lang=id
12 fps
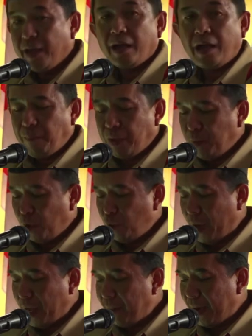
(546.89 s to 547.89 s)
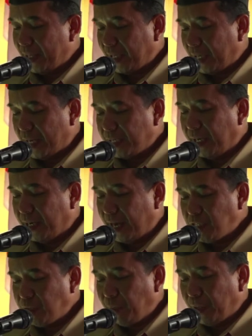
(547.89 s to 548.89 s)
kami berupaya mengantarkan
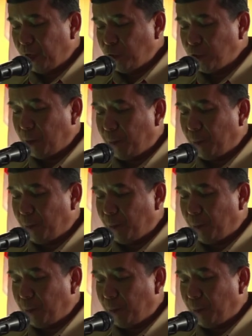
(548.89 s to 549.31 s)
generasi penerus